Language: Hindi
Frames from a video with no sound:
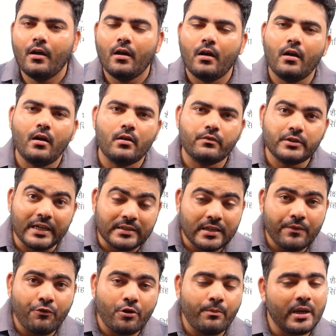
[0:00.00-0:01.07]
और जैसे
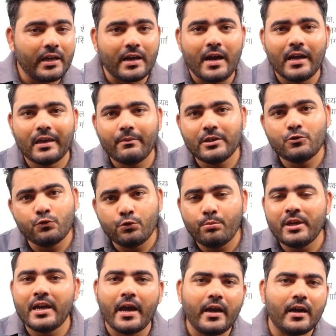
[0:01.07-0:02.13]
ही मैंने कहा कि भाई जून में
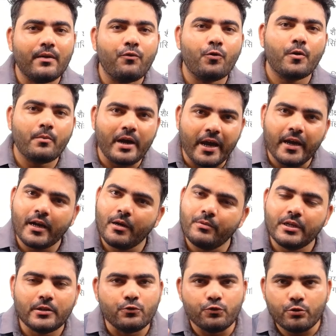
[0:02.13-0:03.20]
ही आएगा फोरम आएगा
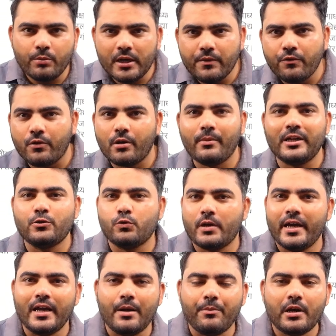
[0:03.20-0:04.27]
भैया जून में ही फोरम आ चुका है
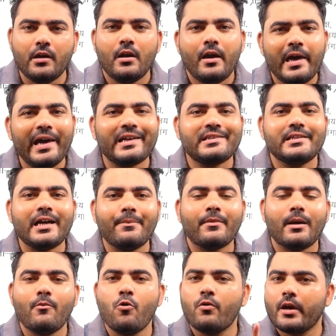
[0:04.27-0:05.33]
यहाँ पर एग्जाम
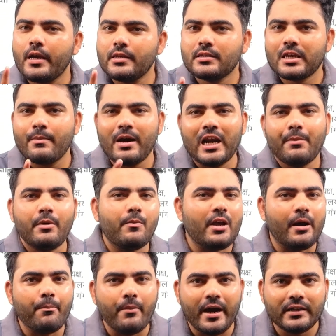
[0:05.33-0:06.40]
कब होंगे इसके बारे में भी
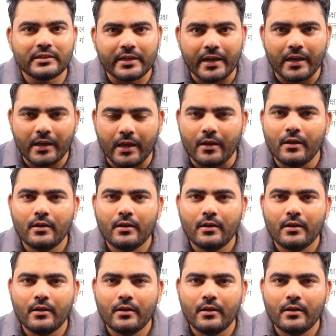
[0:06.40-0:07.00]
हम बात करेंगे